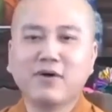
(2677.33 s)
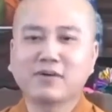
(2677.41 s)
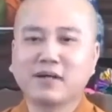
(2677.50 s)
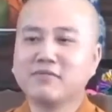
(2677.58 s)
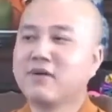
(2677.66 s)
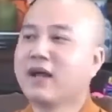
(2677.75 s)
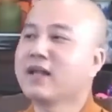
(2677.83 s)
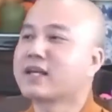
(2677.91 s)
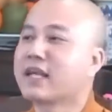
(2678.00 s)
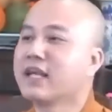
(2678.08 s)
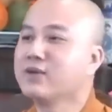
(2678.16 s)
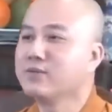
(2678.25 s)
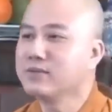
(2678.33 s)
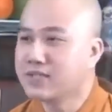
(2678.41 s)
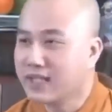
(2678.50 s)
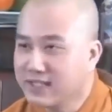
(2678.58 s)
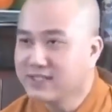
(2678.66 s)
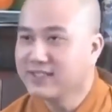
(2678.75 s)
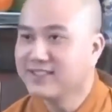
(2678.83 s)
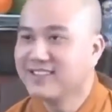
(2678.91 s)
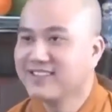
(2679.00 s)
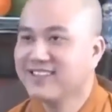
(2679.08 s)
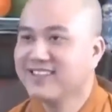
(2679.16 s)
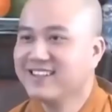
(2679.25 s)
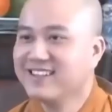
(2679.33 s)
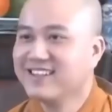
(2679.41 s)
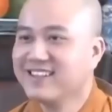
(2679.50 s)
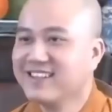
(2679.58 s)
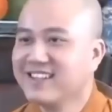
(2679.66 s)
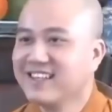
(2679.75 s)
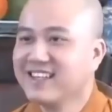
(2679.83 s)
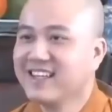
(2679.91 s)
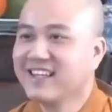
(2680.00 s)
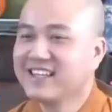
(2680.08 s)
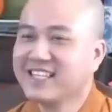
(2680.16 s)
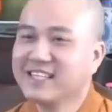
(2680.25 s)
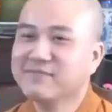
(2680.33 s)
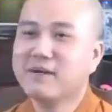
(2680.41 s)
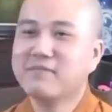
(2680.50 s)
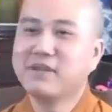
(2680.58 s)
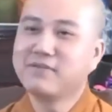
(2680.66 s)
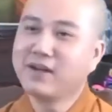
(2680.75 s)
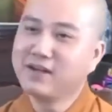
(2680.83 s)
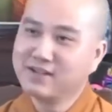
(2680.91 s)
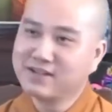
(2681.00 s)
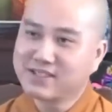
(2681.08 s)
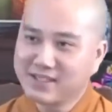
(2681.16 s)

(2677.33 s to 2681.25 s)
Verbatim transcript: không phải là kẻ dũng sĩ nhưng mà mình phải lượng sức